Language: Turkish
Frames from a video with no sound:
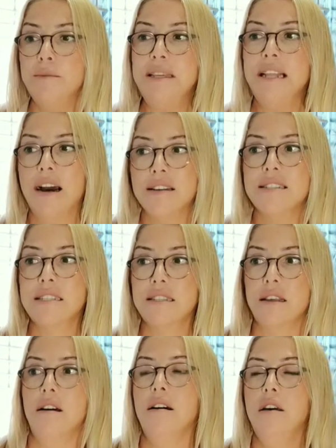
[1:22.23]

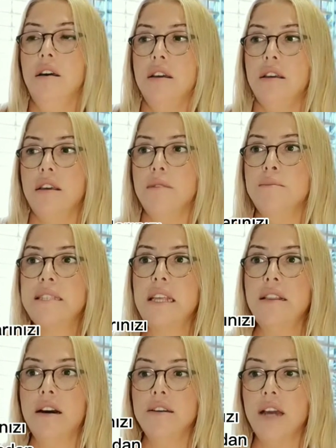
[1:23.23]
bilhassa e,
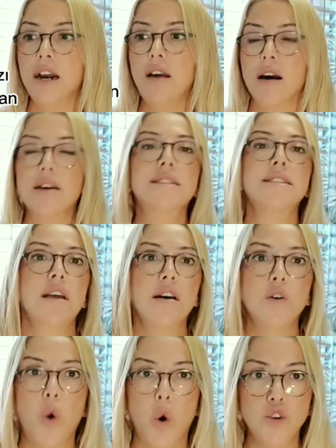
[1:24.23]
mesela yay,
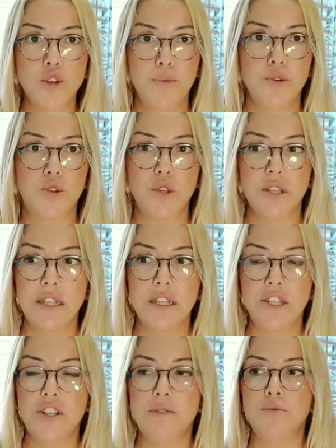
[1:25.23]
aslan, koç burçları
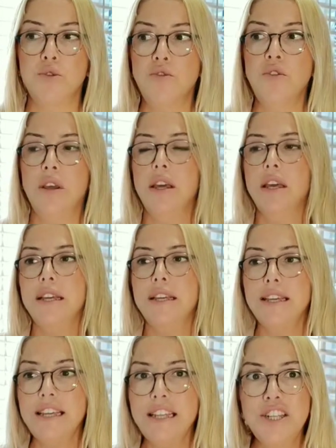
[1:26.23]
için bugün
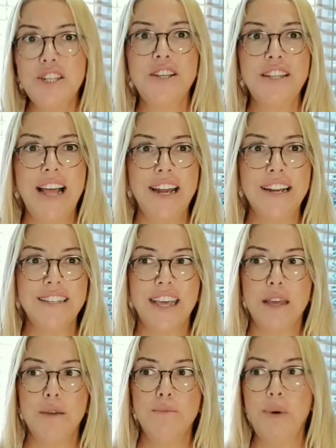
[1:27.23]

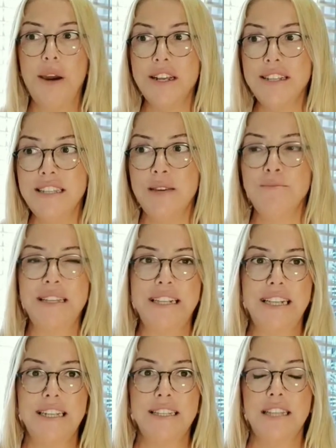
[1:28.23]
ilişkilerde, para
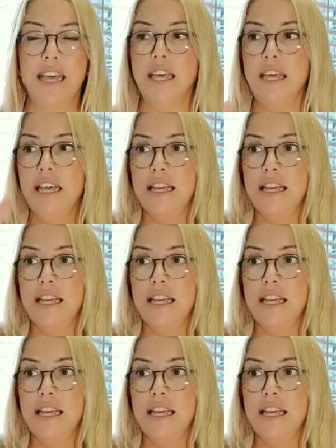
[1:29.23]
dinamiklerinde,